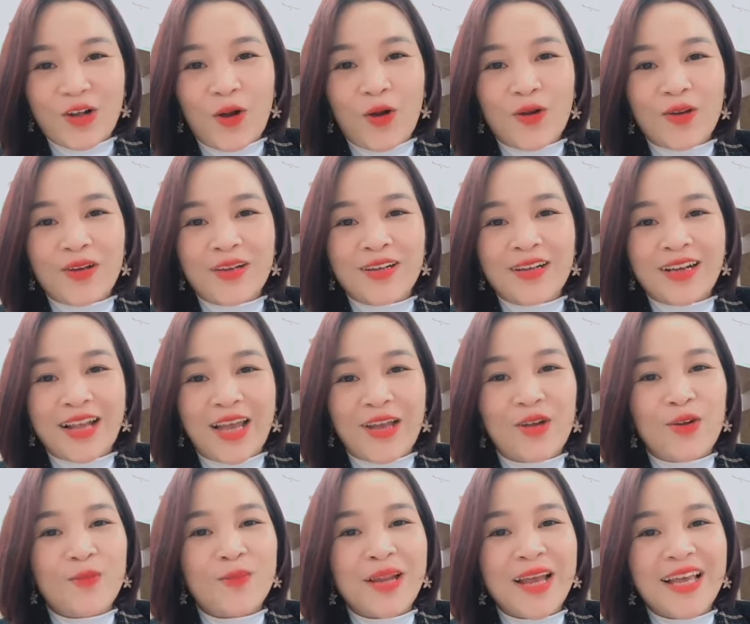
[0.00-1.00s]
Còn
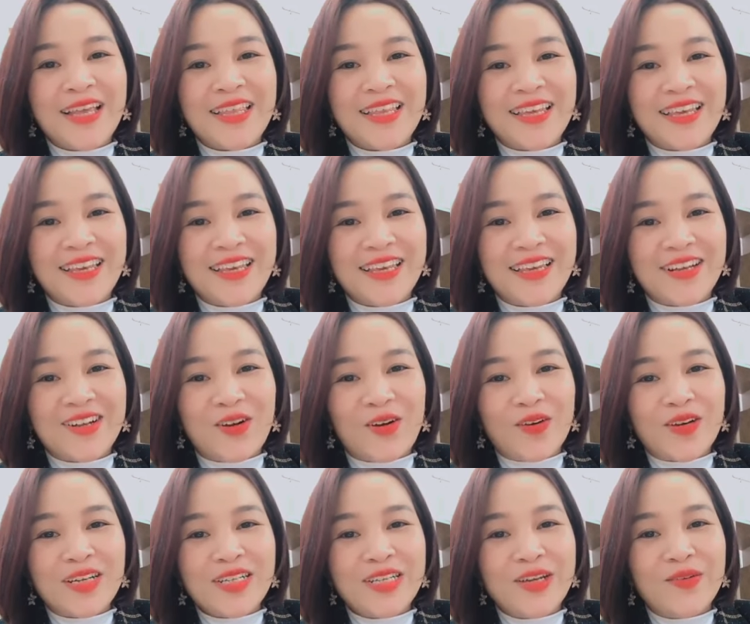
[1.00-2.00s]
ngày hôm nay thì
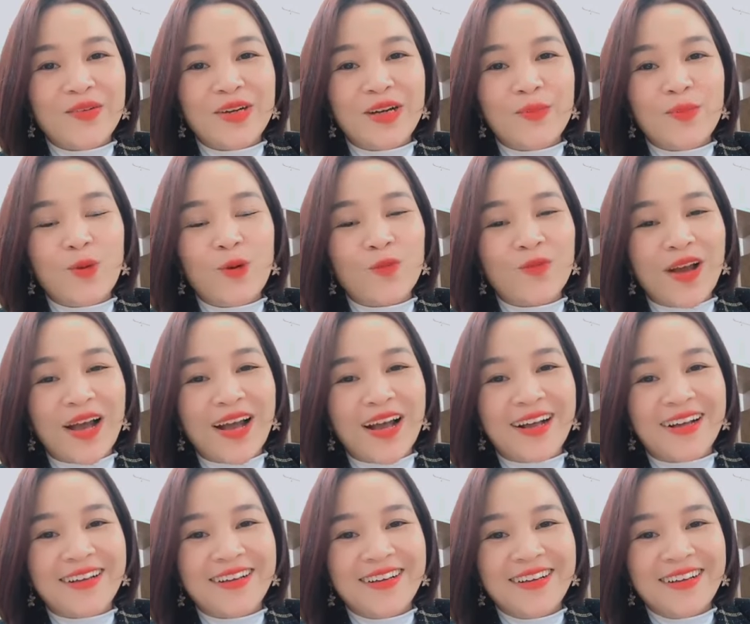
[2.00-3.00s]
có rất nhiều người mua
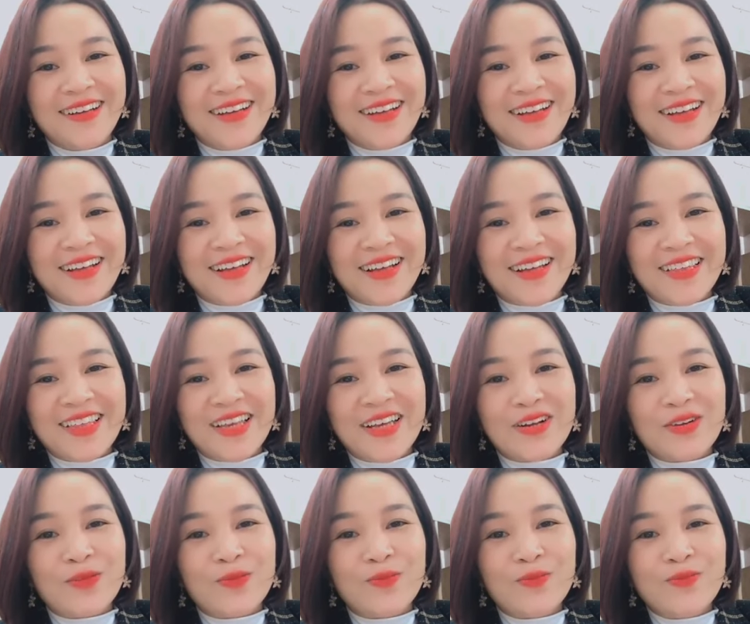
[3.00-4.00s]
vàng
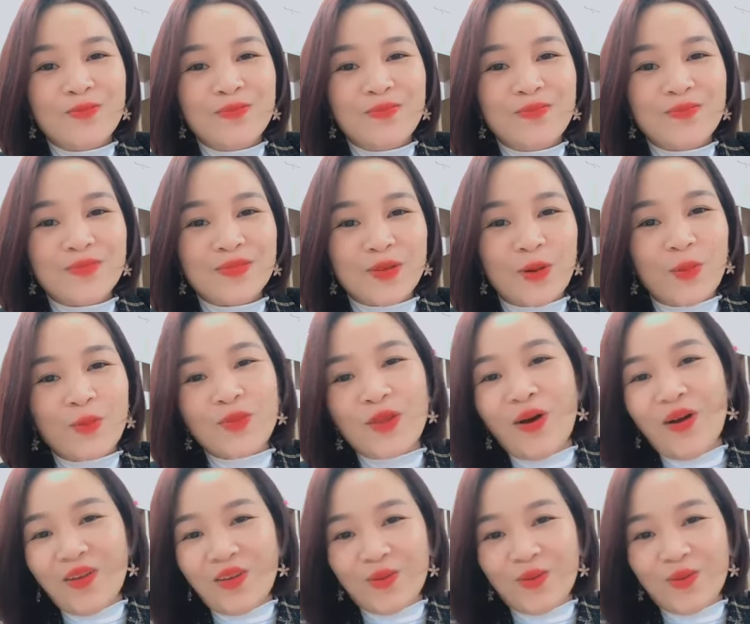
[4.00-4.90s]
thì cũng tốt,